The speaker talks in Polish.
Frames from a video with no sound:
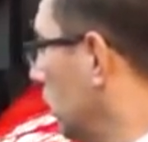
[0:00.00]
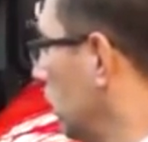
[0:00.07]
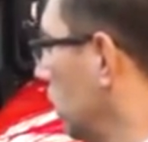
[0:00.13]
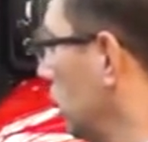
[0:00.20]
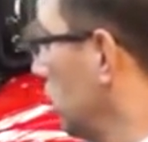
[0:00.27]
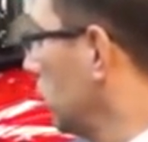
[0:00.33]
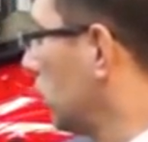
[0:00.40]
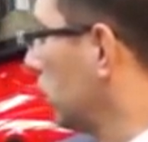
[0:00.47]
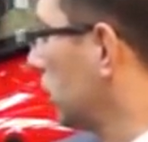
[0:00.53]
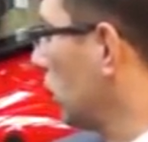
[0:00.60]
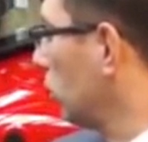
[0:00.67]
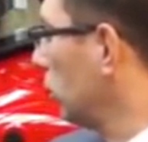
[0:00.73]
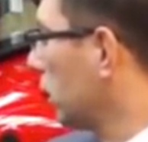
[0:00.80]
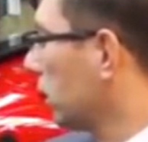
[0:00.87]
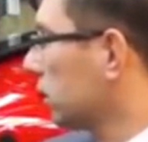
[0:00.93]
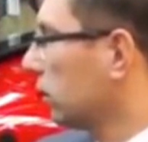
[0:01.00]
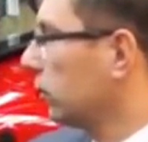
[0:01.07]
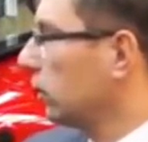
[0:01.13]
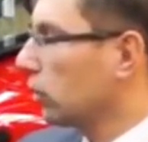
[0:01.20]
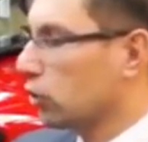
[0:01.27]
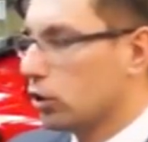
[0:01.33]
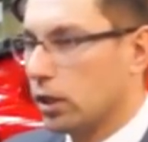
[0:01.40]
Y, hydraulika
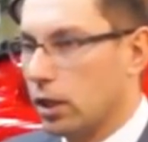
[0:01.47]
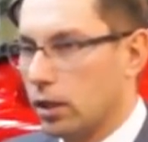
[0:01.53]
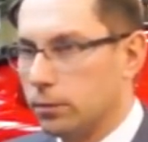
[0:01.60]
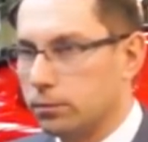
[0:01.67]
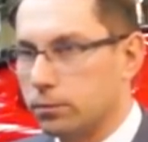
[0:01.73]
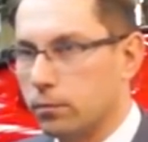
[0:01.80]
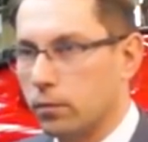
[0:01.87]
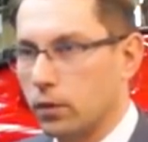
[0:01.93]
zewnętrzna.